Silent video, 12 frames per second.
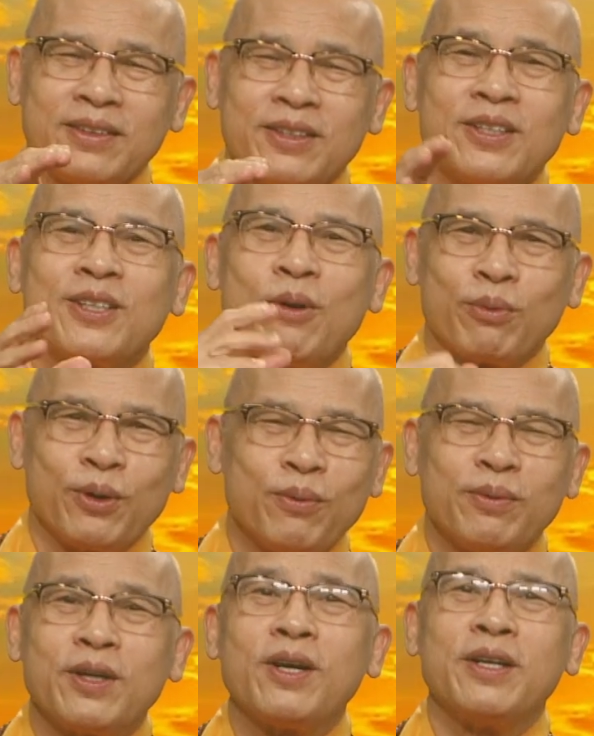trên không
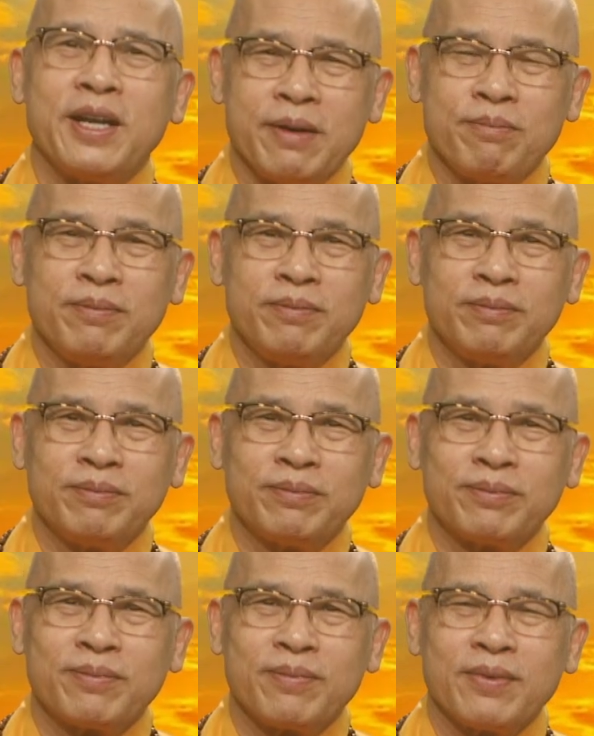trung rất là đẹp
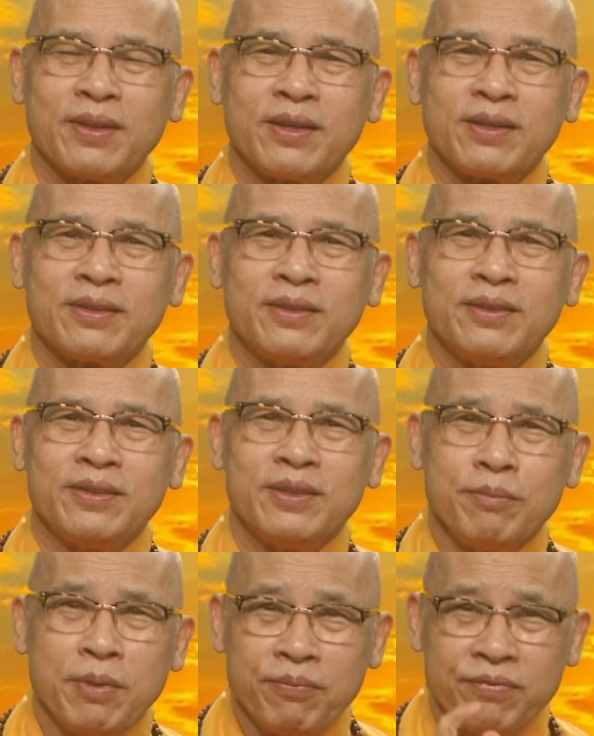
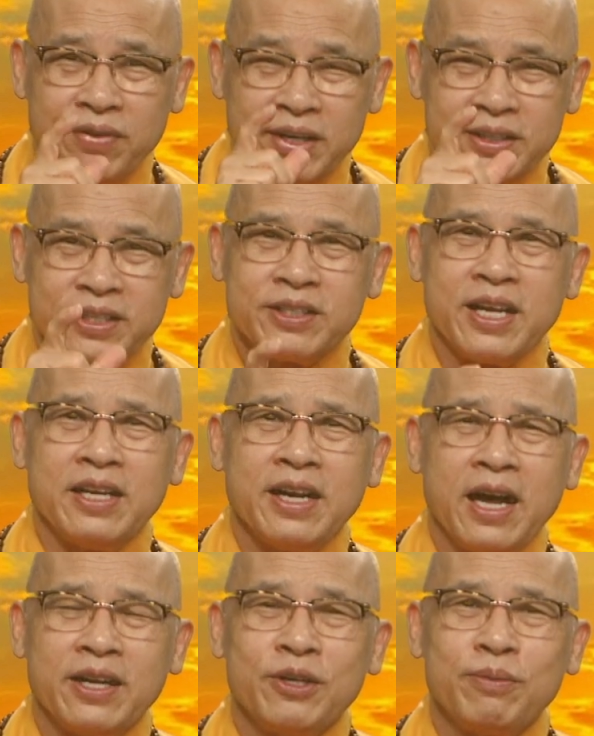nhưng mà việc gì xảy
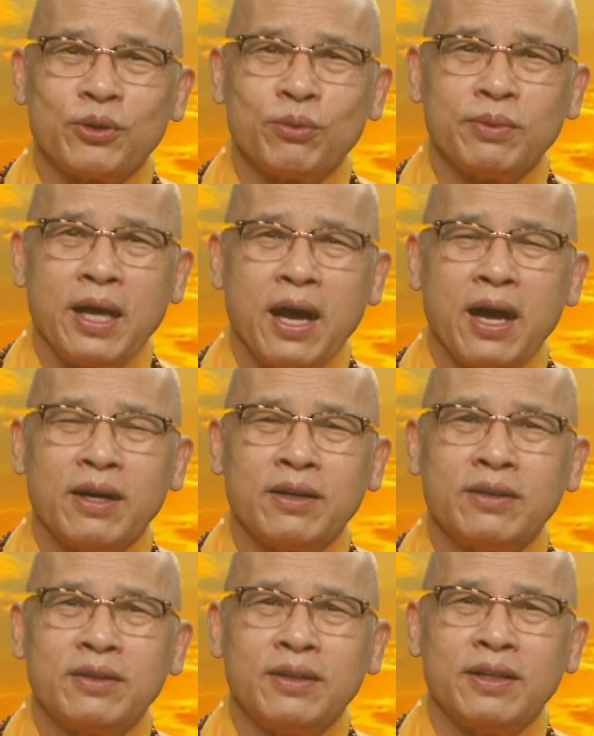ra nếu mà chúng ta
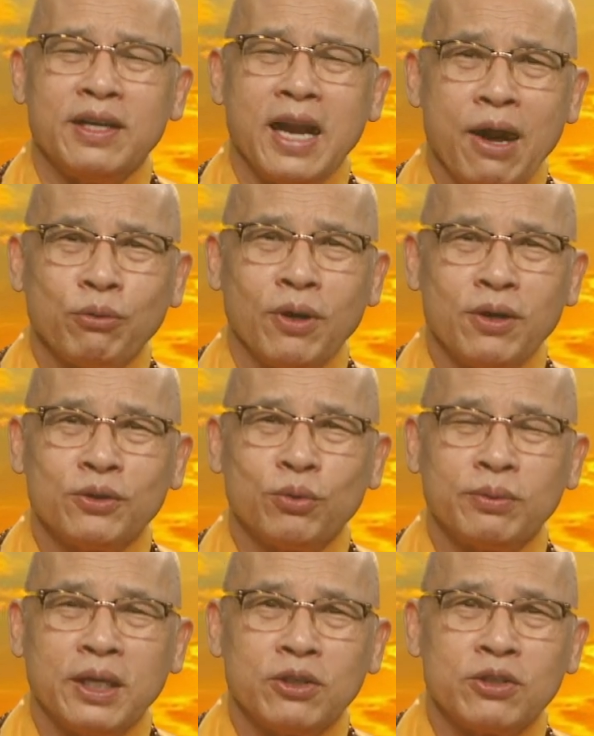lao tới
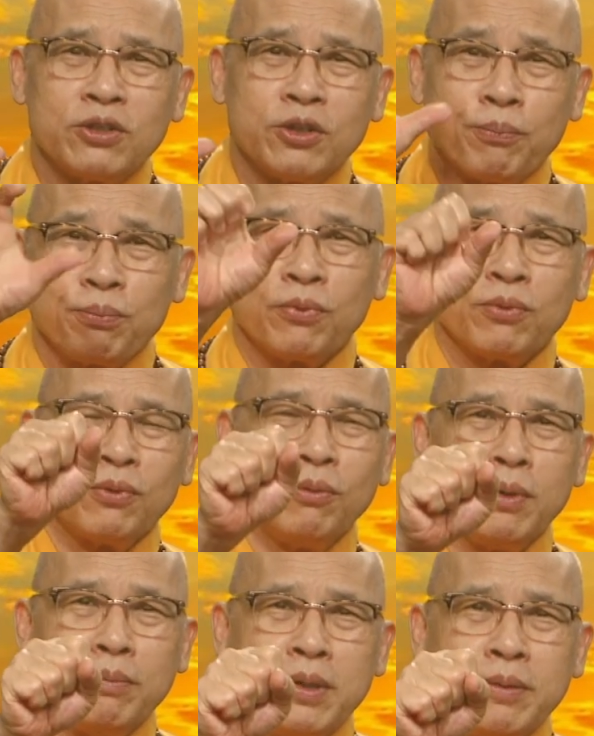chúng ta chụp
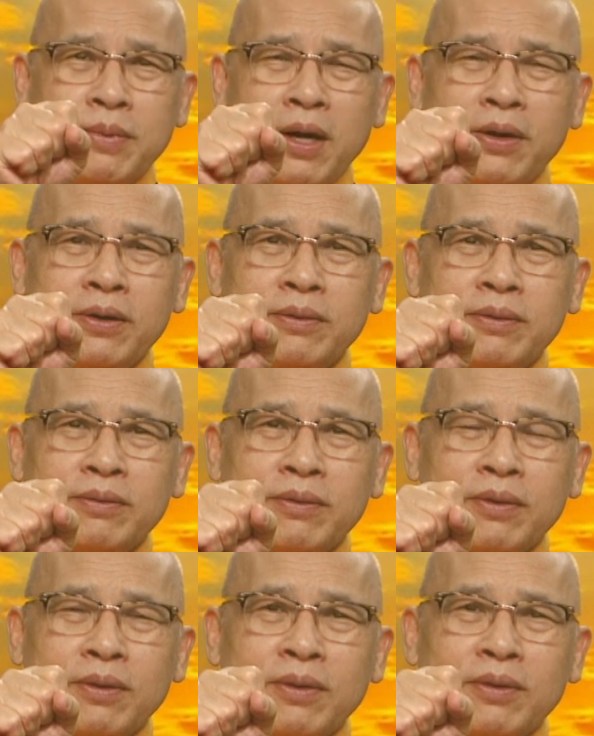con bim bướm đó
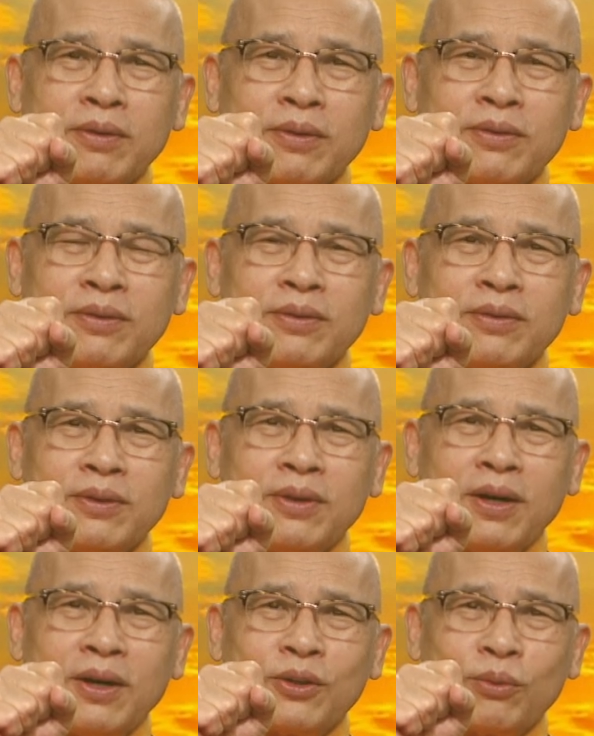
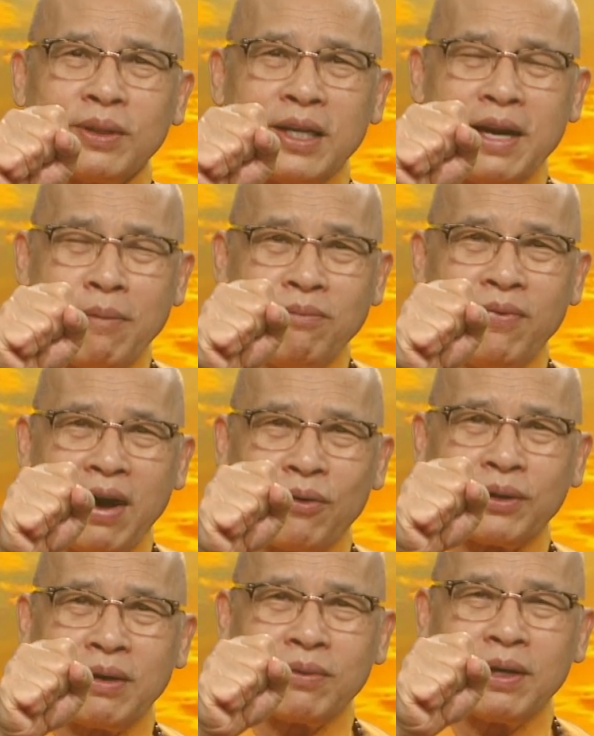à, chúng ta nắm
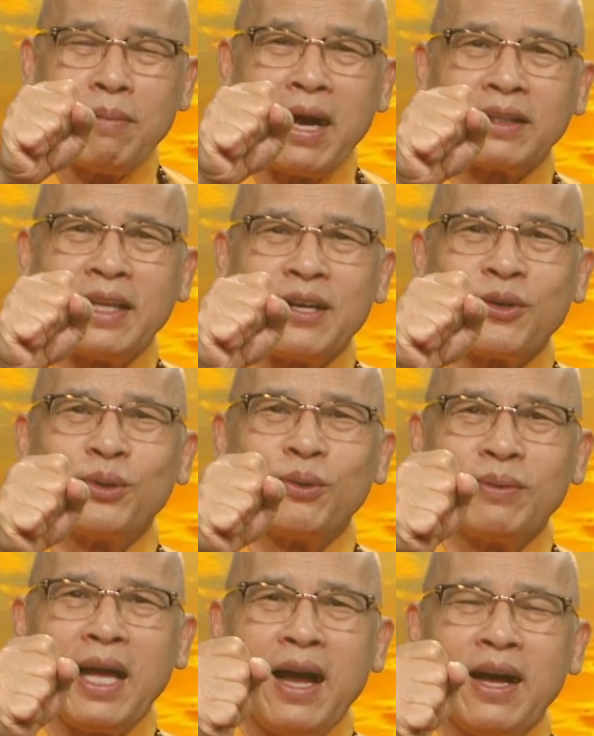vào trong cái bàn tay của
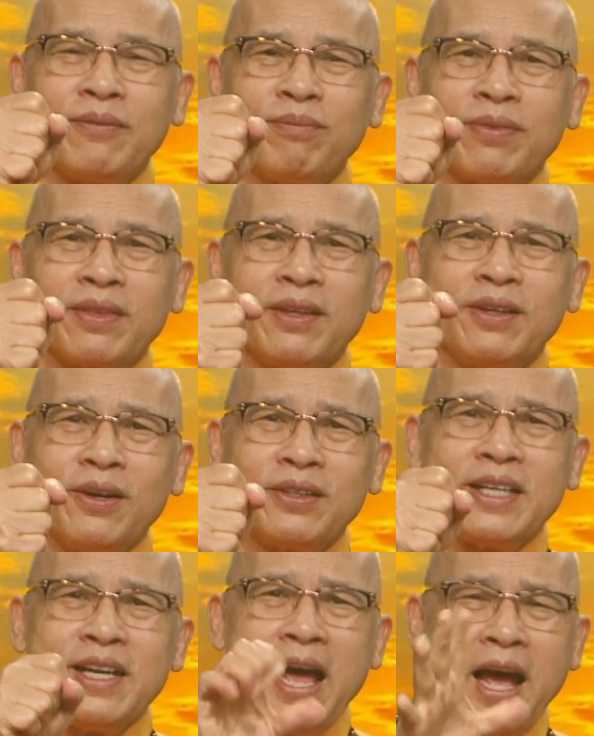chúng ta thì nó
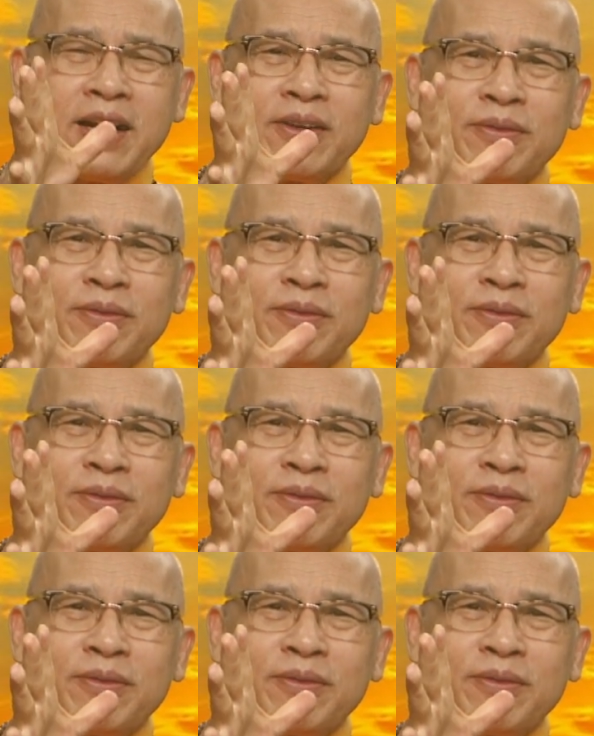sẽ nát